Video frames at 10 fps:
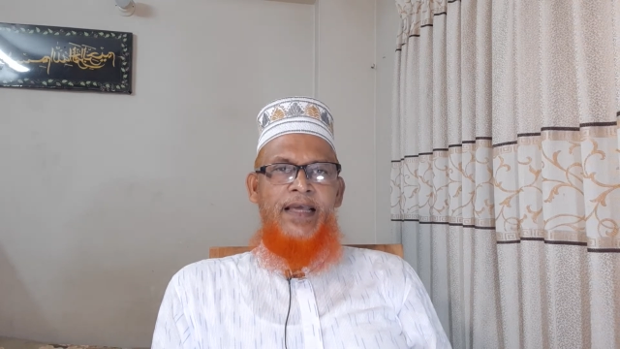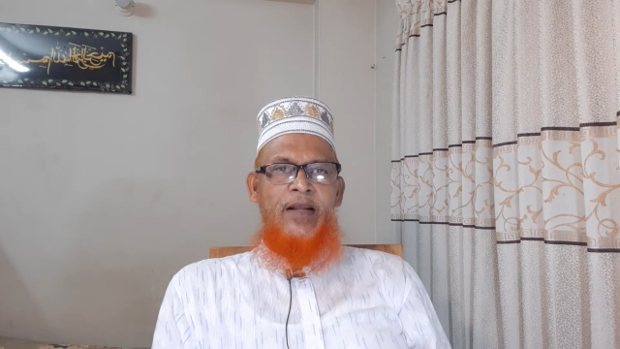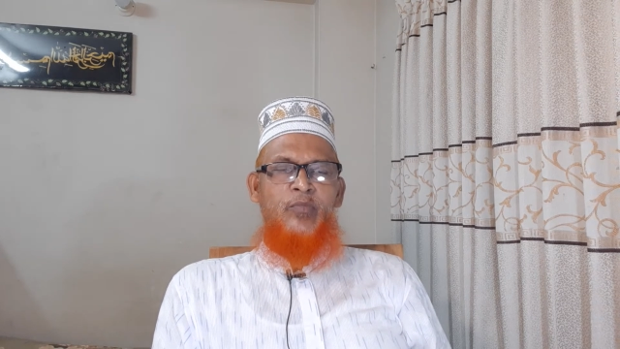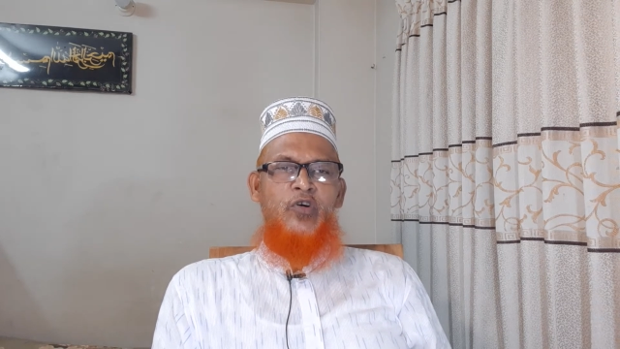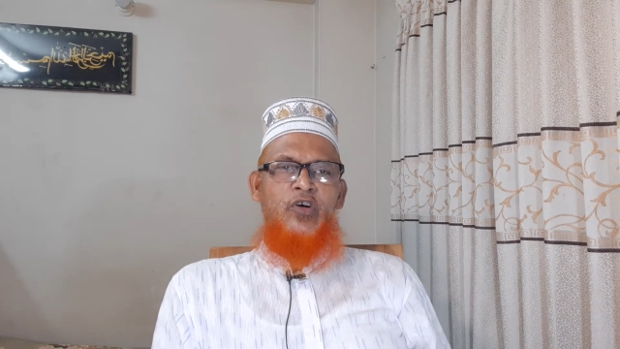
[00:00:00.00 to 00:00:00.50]

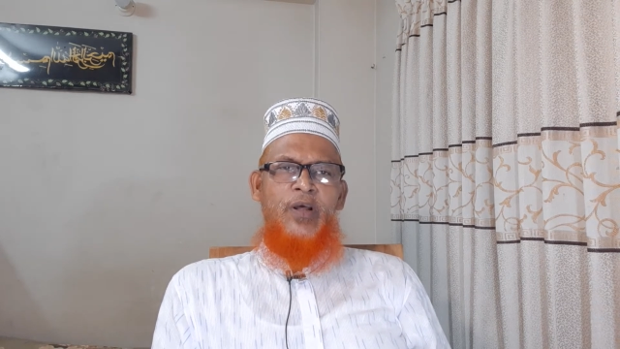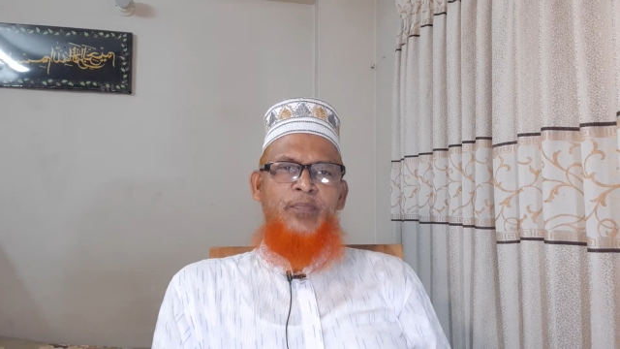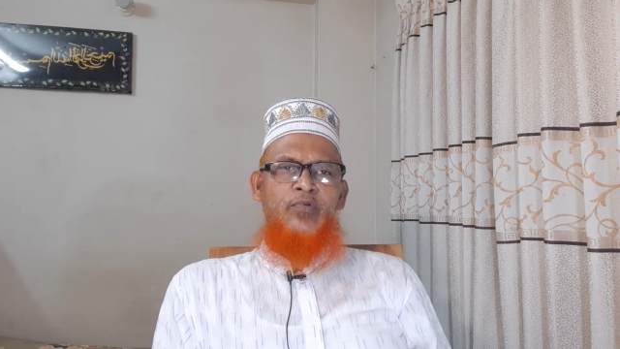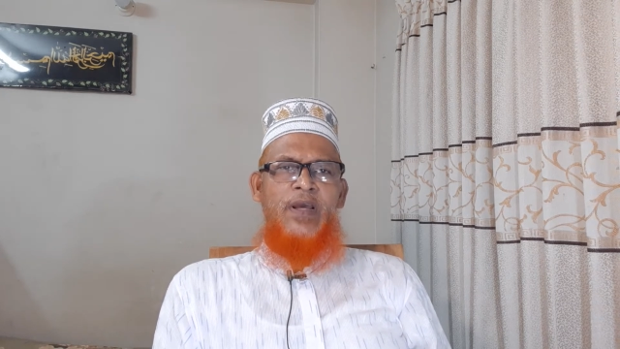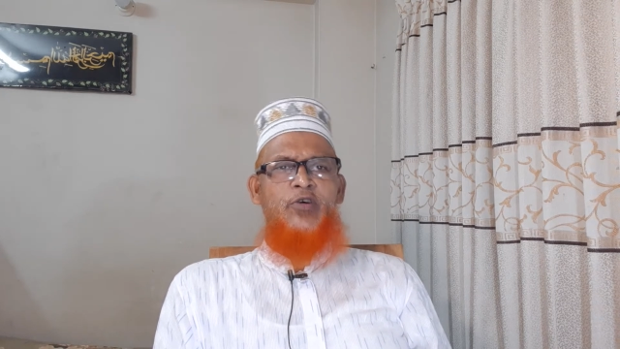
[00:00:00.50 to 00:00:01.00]
এর মূল্যটা
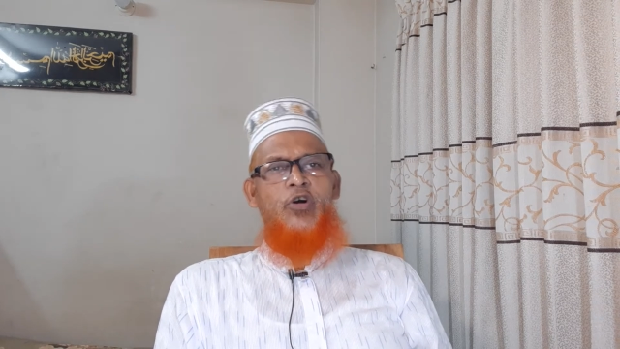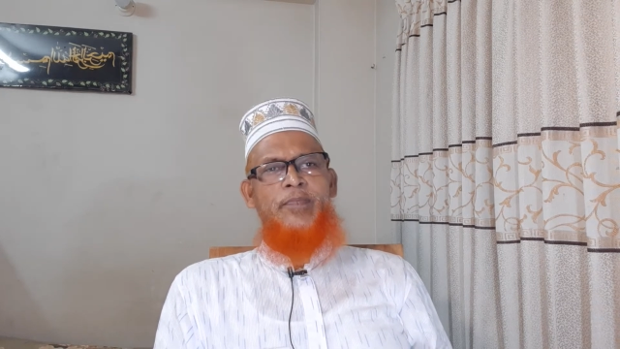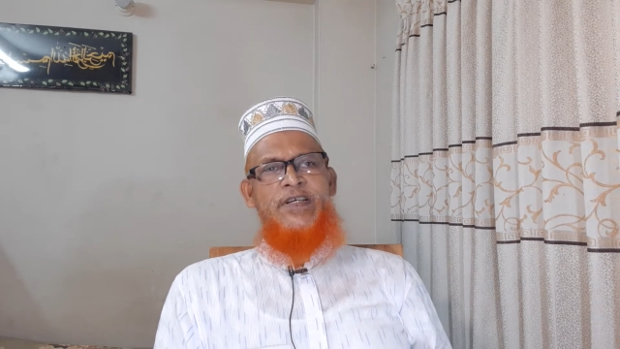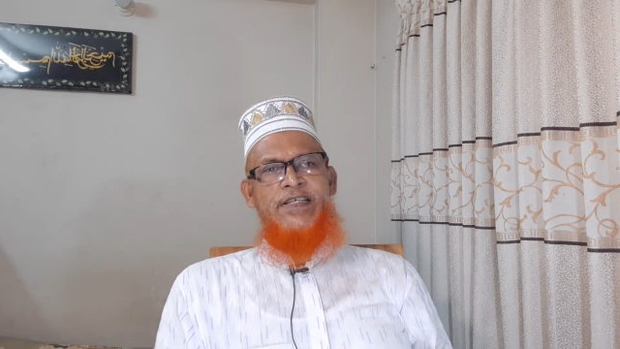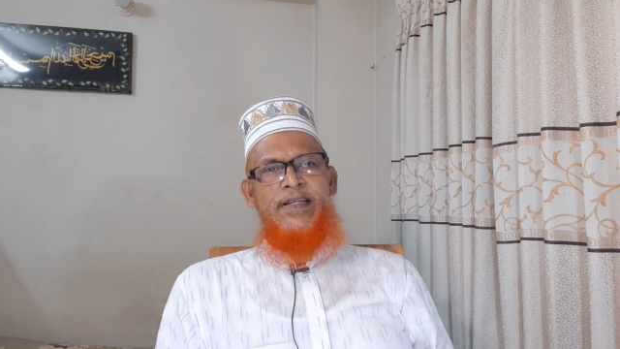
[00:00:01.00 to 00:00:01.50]
পুরাই গরিব
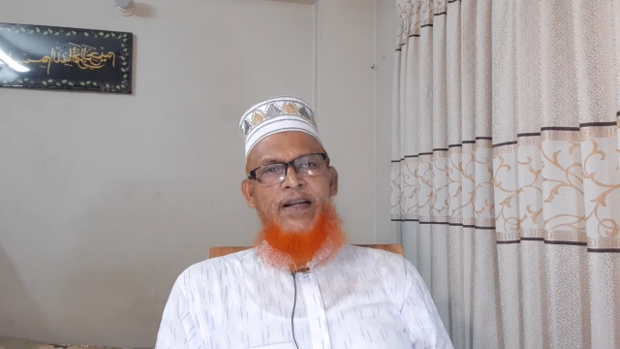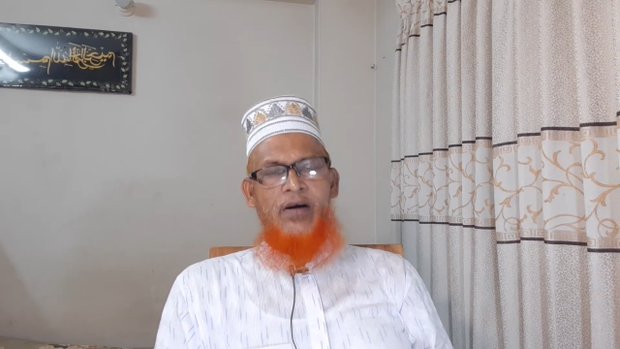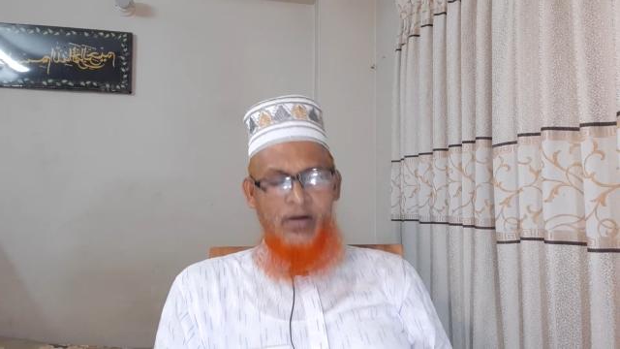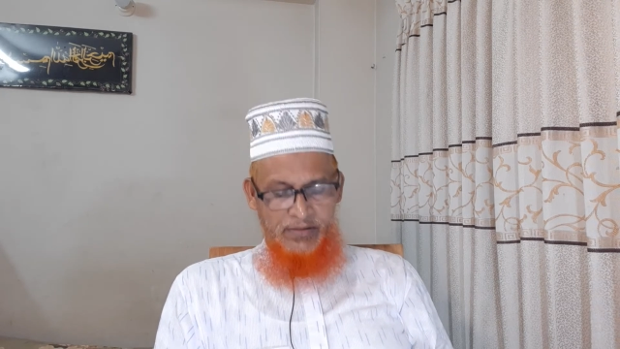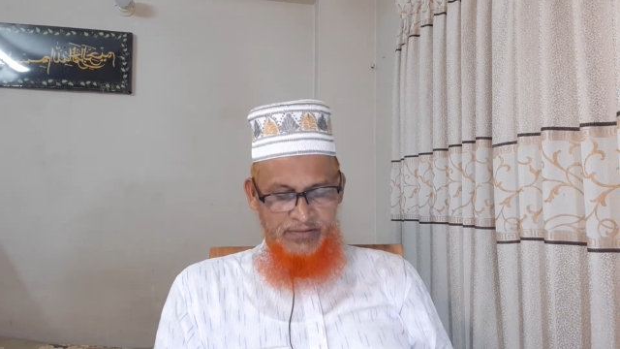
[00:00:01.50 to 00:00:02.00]
বেসকিনের
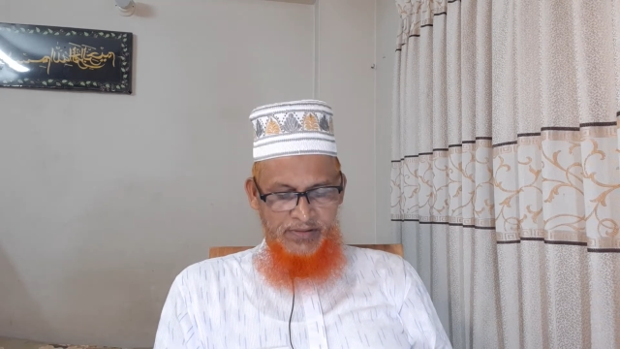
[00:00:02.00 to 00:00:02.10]
হক